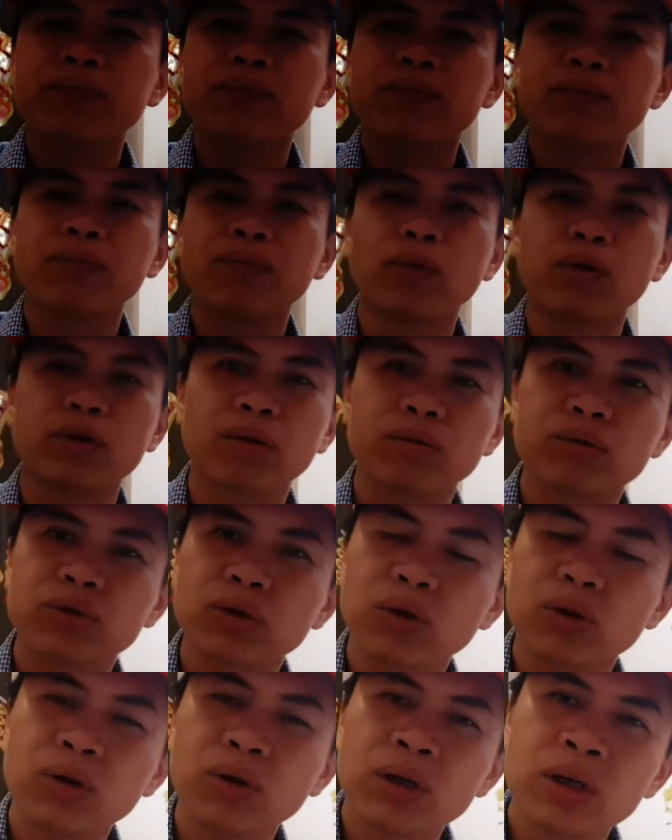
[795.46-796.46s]
một trong
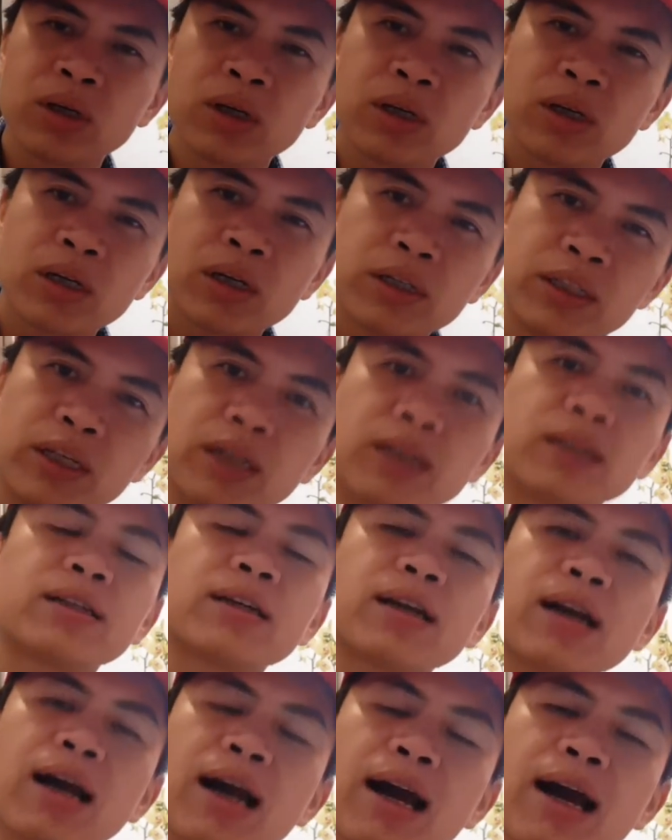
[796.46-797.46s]
số
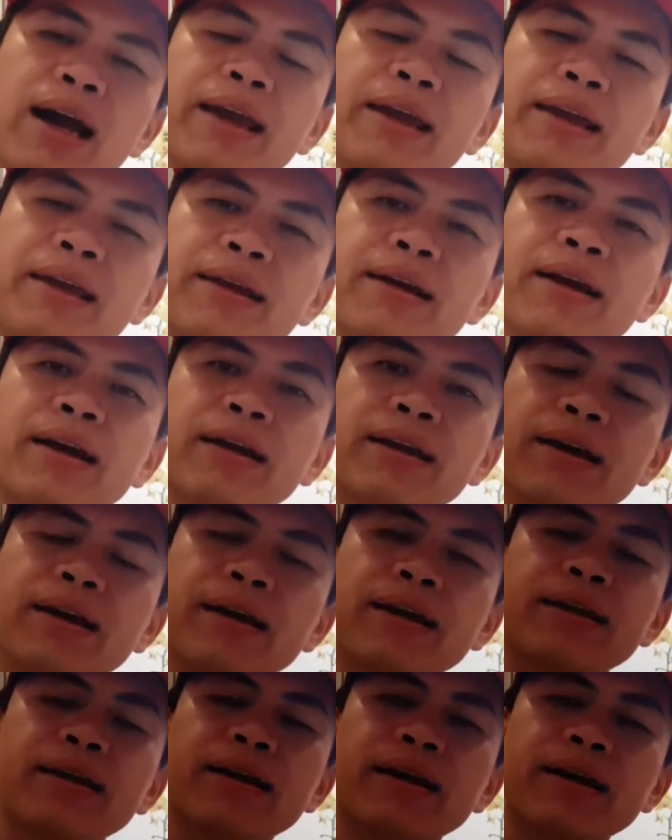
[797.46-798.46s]
những cái cái
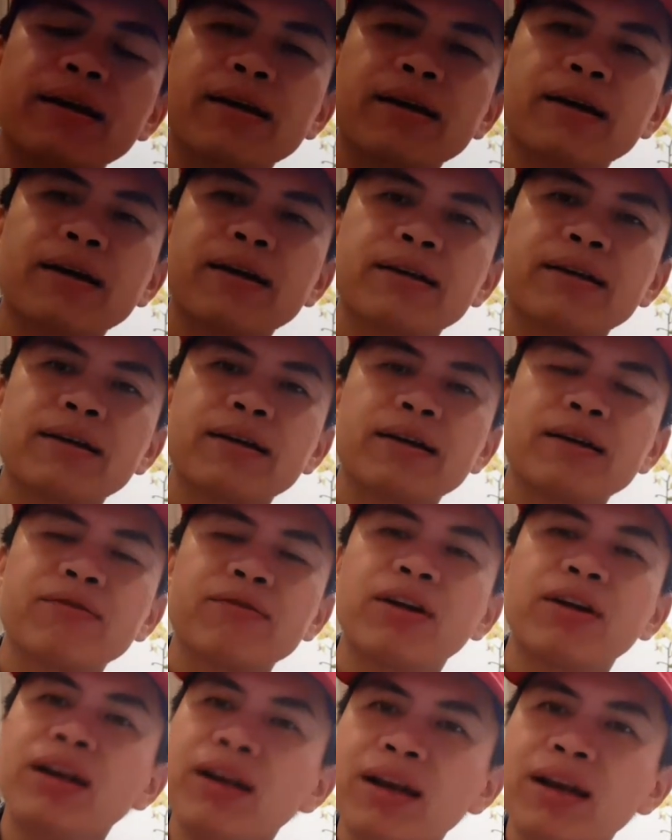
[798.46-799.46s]
cái cái cái cái
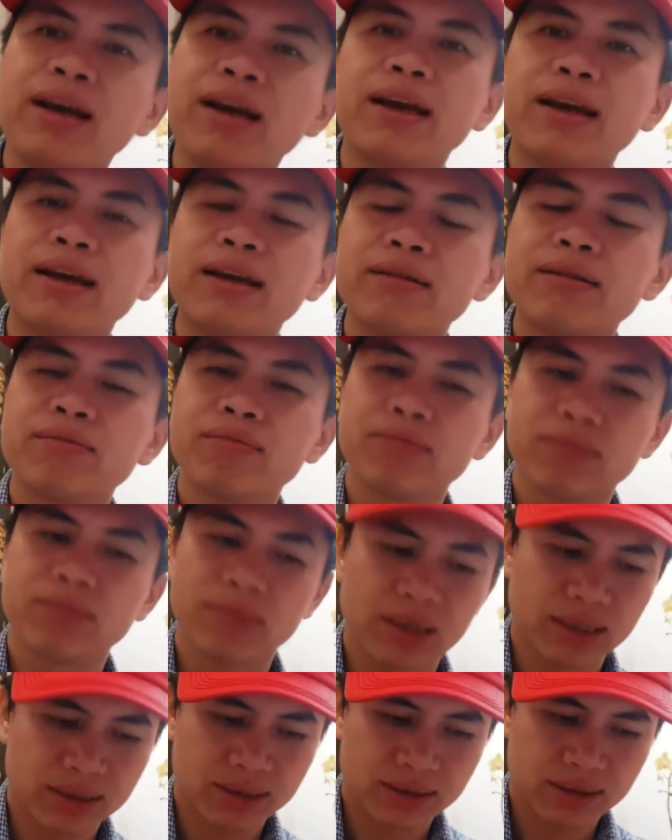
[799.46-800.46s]
vấn đề
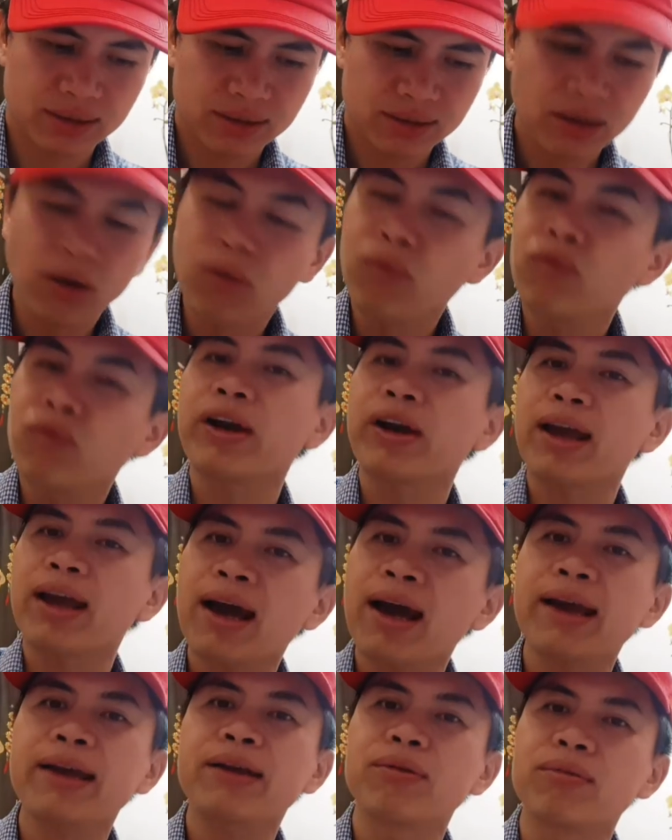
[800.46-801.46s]
mà không phải
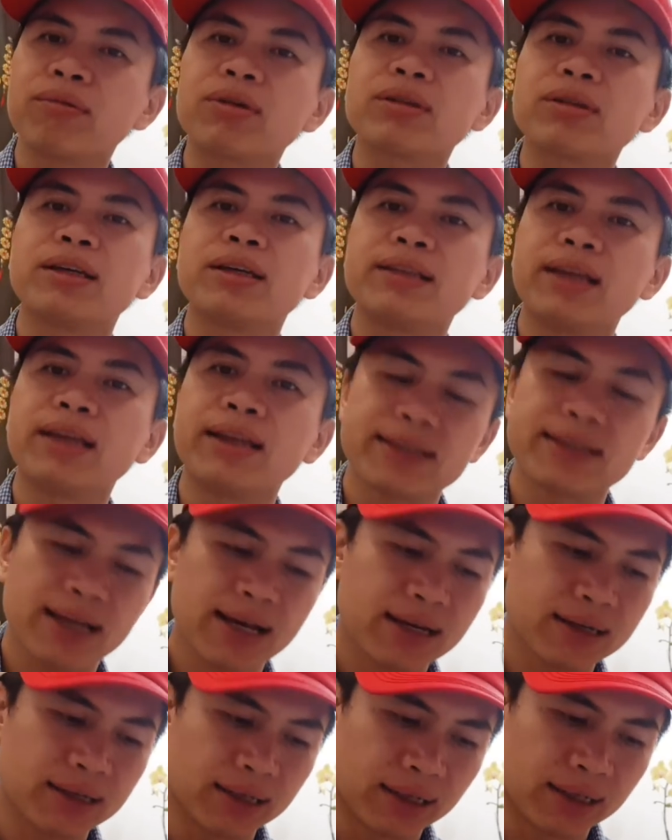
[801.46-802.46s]
ai cũng có thể nhận
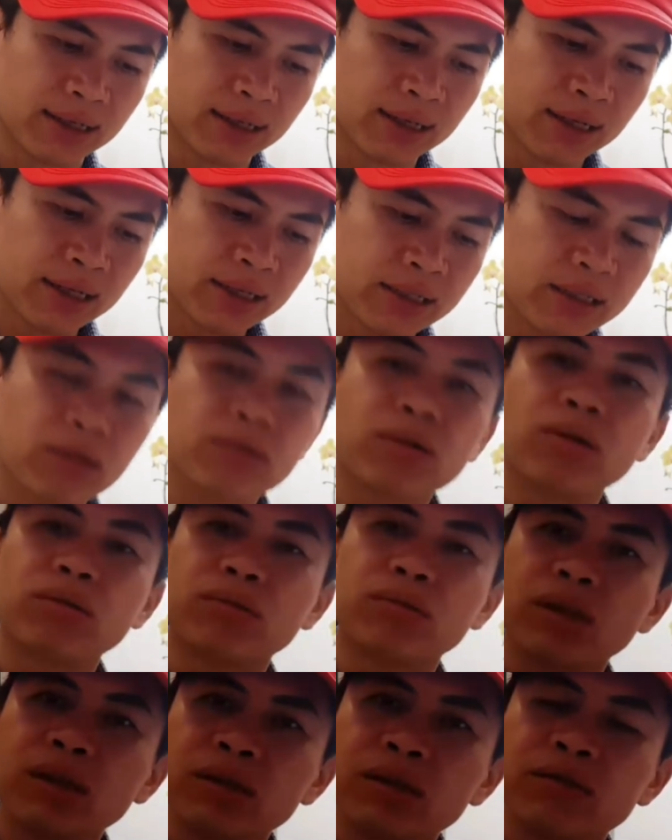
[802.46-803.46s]
ra được trong đầu
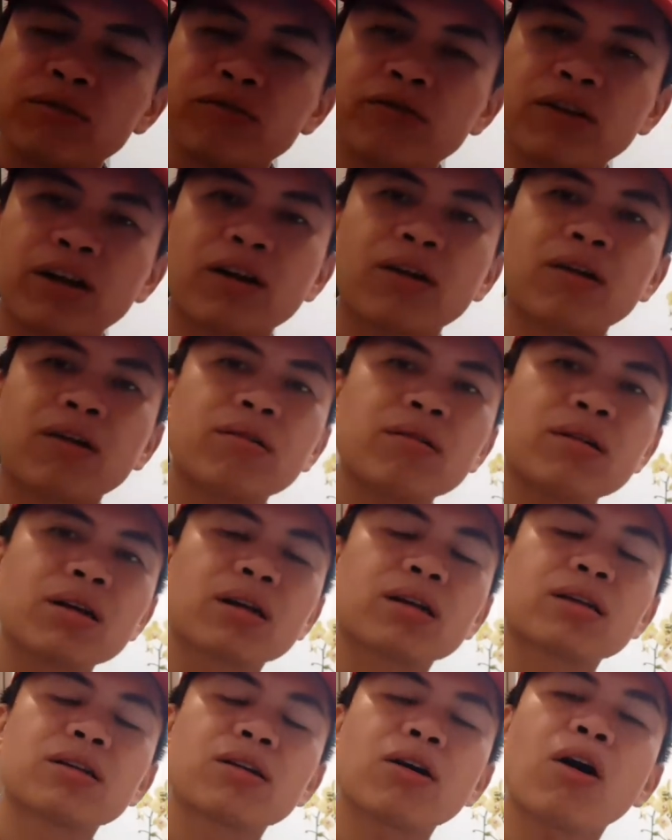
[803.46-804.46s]
tư và nó
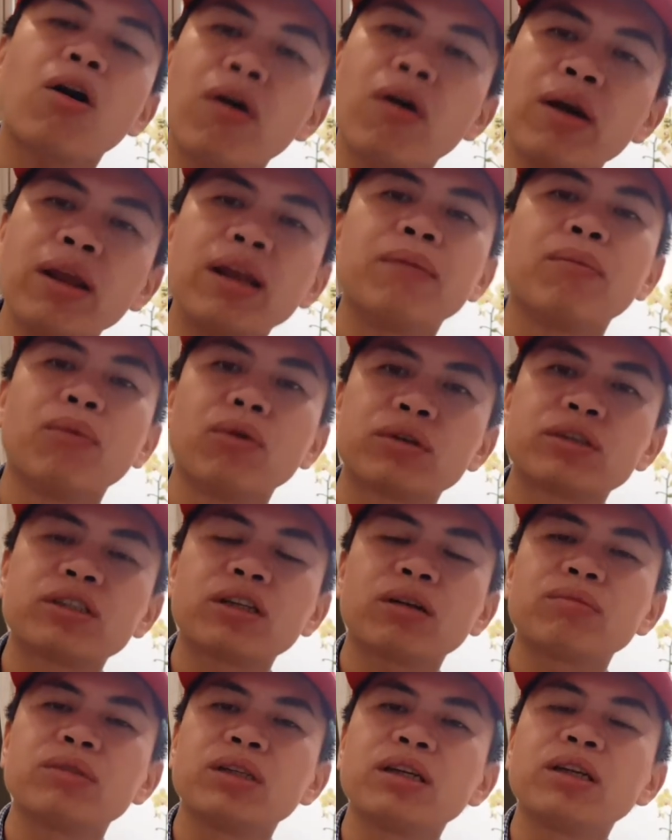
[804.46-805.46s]
được coi là một
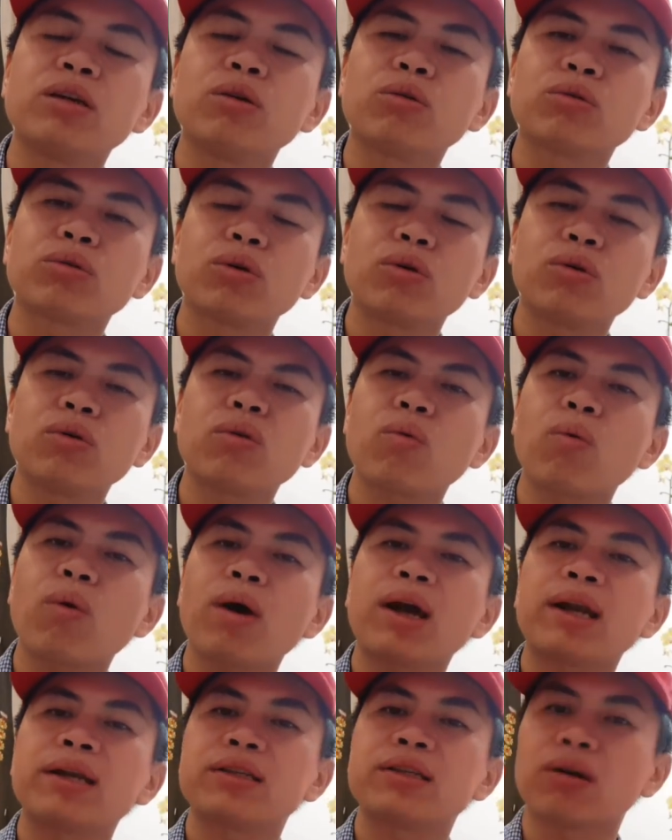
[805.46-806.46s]
trong những yếu tố
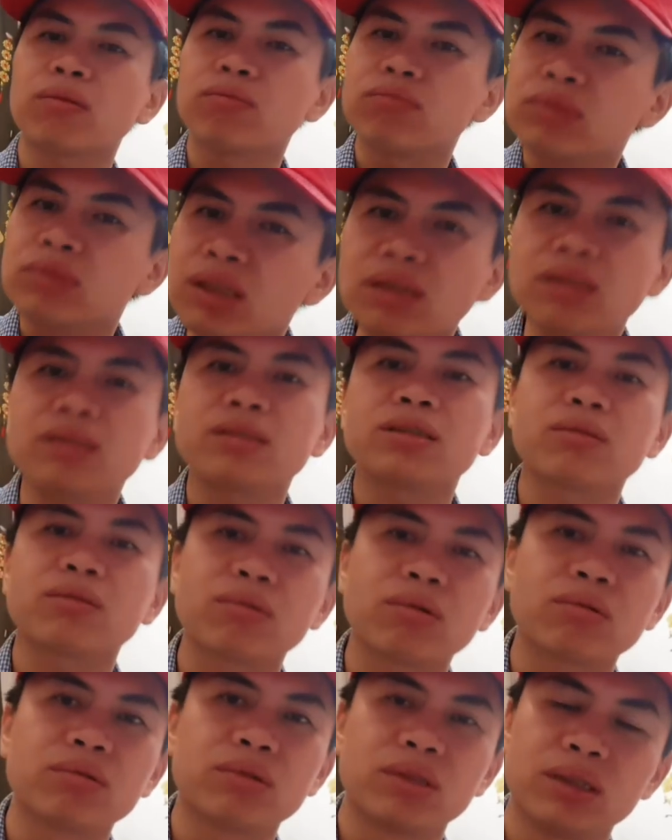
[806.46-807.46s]
quan trọng nhất trong
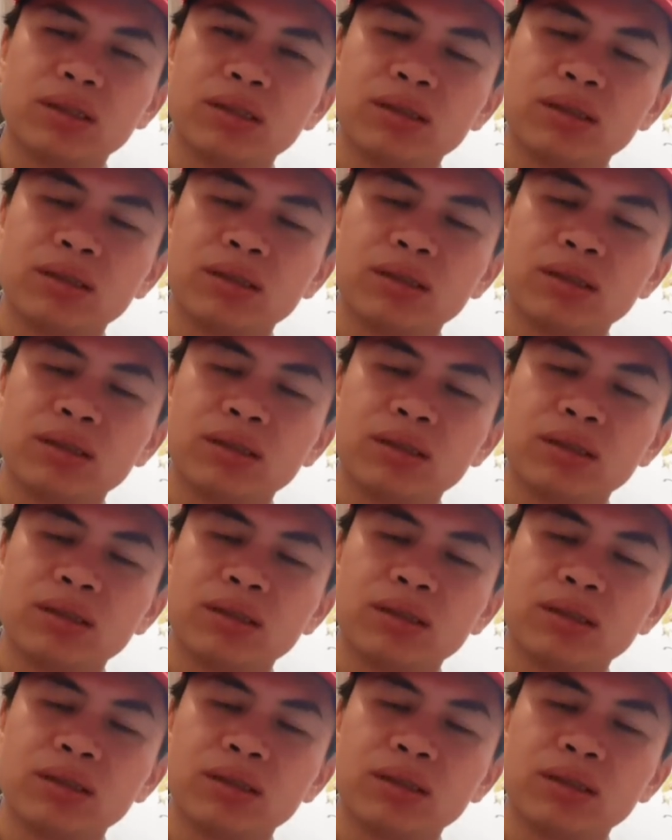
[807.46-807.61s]
đầu tư